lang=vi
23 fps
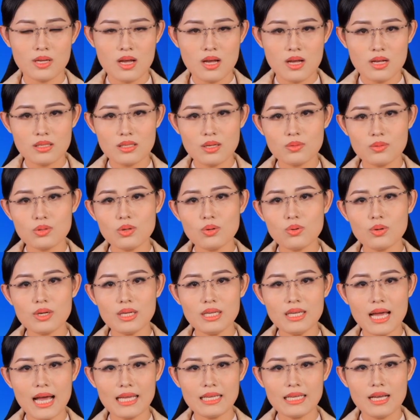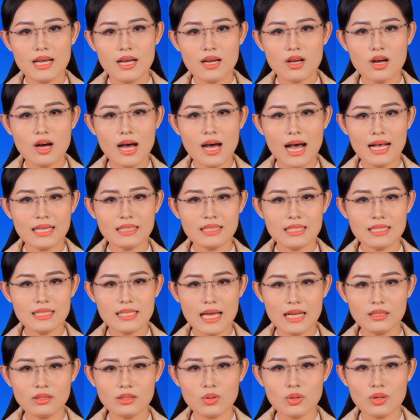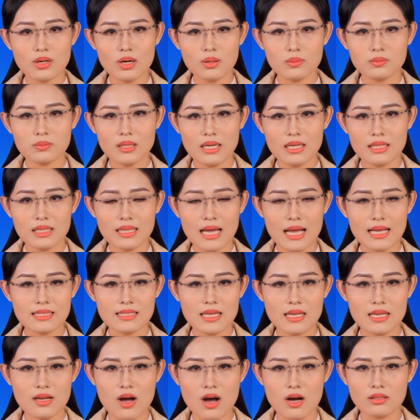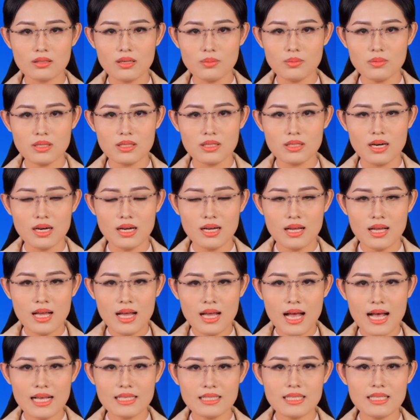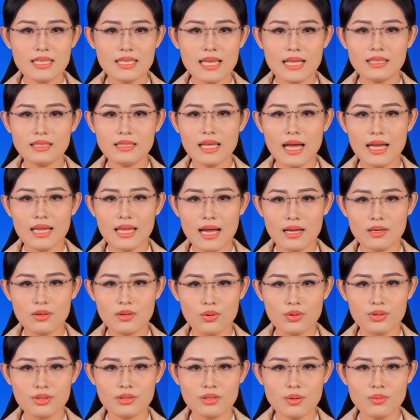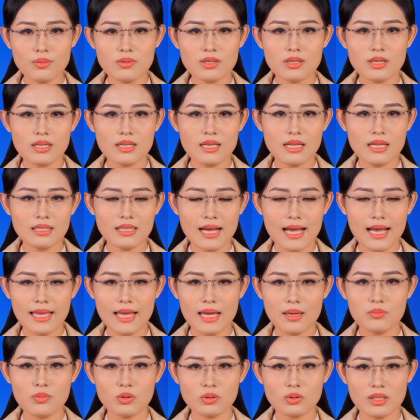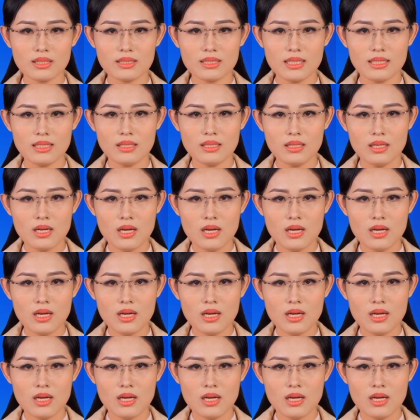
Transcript: Trong suốt quý này, có hai chi nhánh của công ty tại Sài Gòn đóng cửa, hai chi nhánh tại Hà Nội đóng cửa đến ngày hai mươi mốt tháng chín.